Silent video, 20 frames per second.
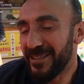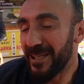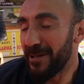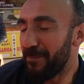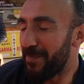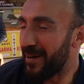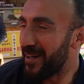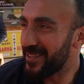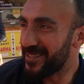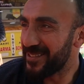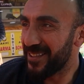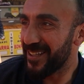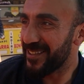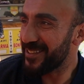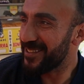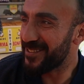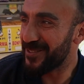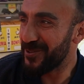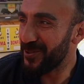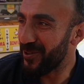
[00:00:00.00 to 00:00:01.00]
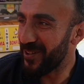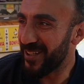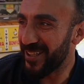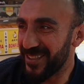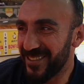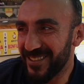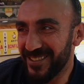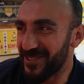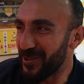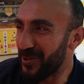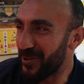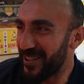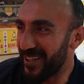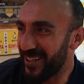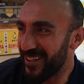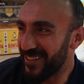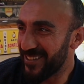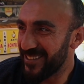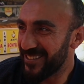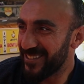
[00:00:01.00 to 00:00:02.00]
Dem Partisi hangisini yönlendirirse
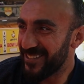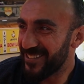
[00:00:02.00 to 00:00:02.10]
oraya.